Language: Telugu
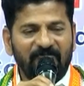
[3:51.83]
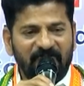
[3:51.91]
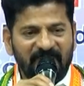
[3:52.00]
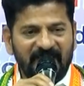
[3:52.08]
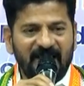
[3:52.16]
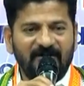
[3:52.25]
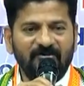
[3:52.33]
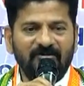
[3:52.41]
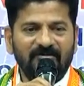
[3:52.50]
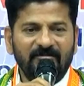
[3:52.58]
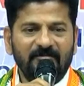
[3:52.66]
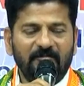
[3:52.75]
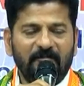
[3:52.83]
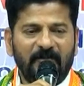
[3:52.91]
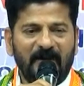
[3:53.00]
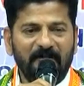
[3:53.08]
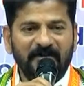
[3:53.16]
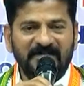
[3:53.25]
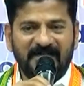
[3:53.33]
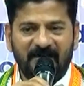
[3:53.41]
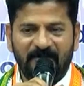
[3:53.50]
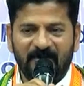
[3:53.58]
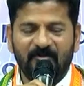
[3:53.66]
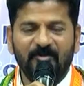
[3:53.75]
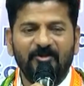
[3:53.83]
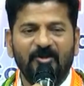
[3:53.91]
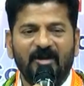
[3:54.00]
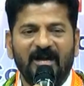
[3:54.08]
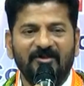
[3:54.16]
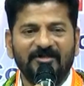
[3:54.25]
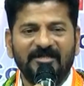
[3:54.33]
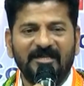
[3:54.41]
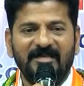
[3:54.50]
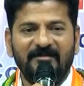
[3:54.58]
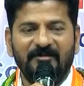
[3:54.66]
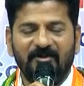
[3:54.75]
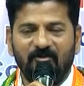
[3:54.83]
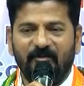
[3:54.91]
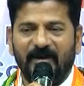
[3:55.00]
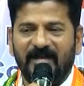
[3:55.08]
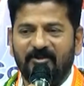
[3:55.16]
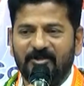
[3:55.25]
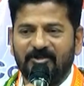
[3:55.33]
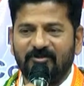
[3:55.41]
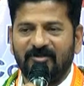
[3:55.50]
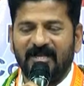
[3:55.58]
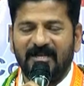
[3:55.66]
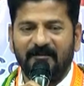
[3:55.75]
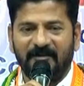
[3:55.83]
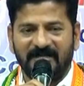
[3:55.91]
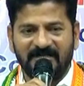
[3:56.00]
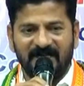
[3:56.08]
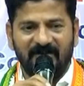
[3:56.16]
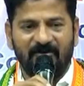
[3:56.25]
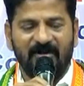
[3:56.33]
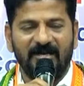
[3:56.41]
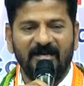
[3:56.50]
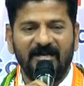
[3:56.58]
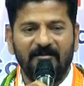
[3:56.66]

వీళ్ళను పంపిస్తే మీకు ఉద్యోగాలు వస్తాయి మీకు ఉపాధి వస్తుందని ప్రజల్ని ఒక